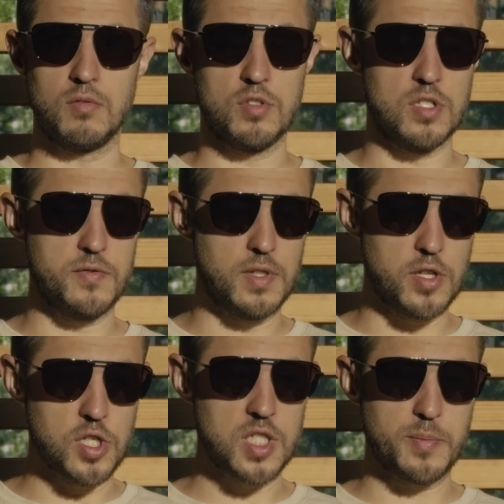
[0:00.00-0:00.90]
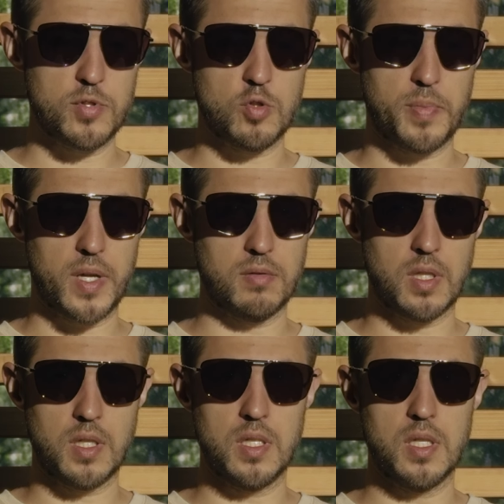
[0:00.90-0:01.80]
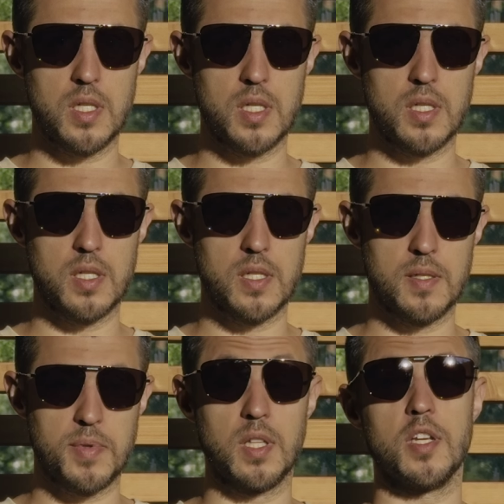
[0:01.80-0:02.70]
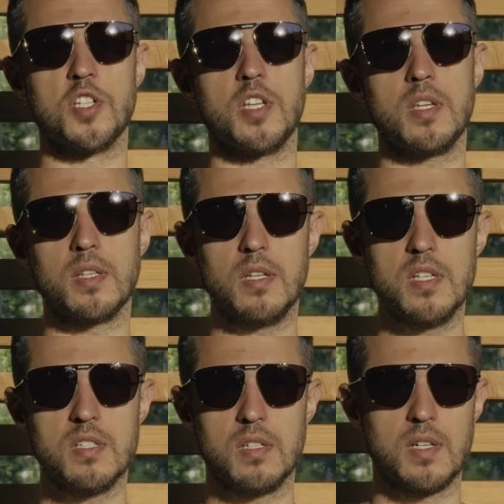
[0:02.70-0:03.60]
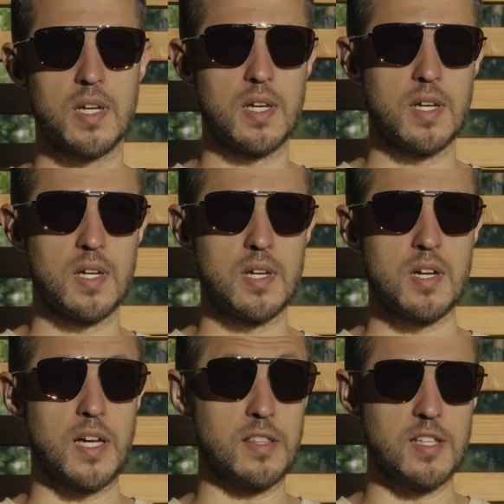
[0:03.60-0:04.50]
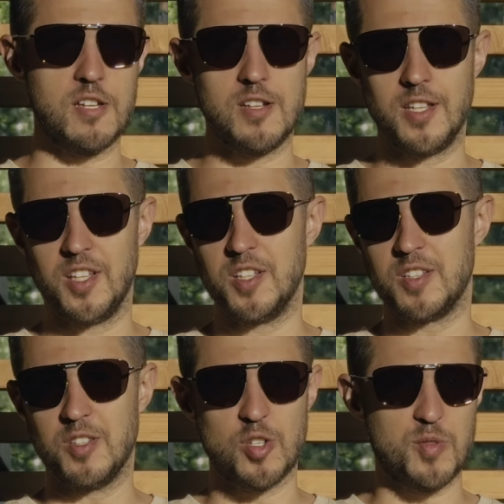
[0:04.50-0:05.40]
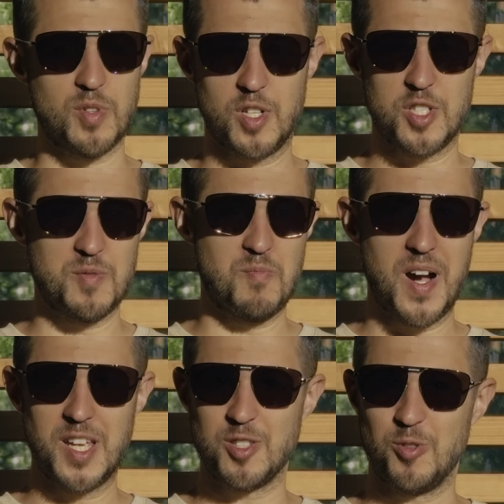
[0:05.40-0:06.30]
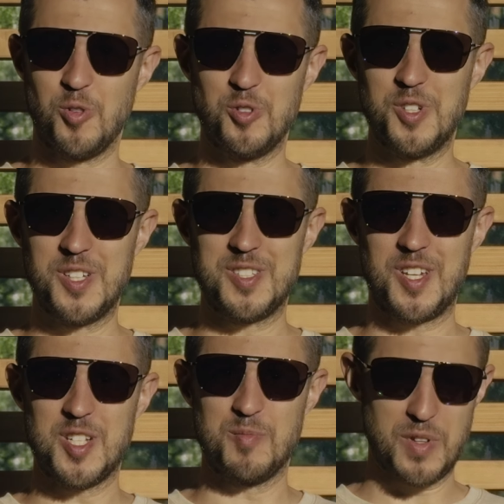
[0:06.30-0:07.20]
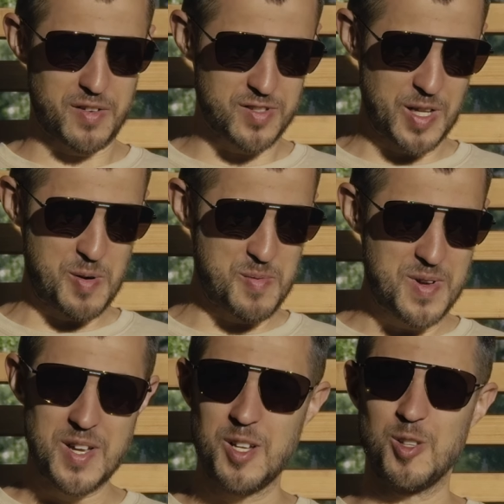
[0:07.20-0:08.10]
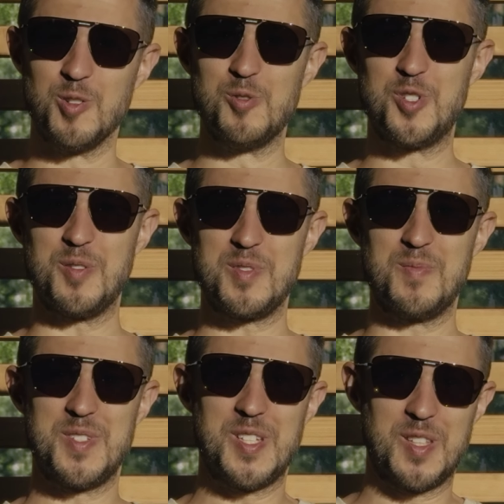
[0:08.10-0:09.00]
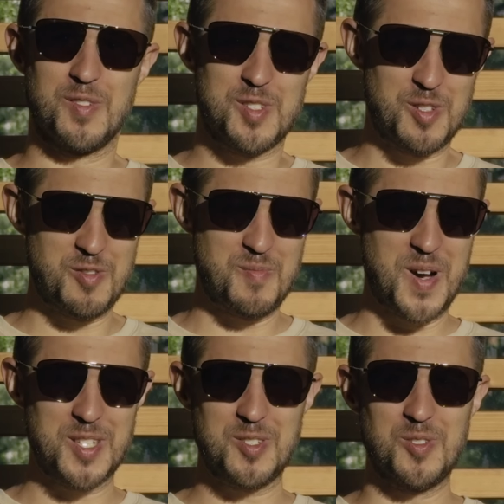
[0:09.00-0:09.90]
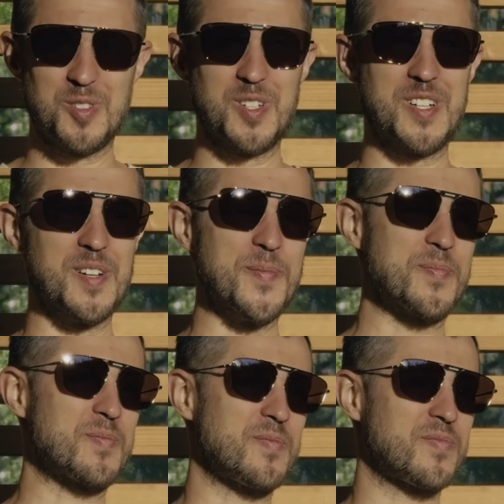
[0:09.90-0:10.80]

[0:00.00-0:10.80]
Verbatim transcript: То есть действительно часто поступают такие э, предложения от разных отелей, даже, мне кажется, баз отдыха, скажем так, в самом лучшем смысле этого слова баз отдыха,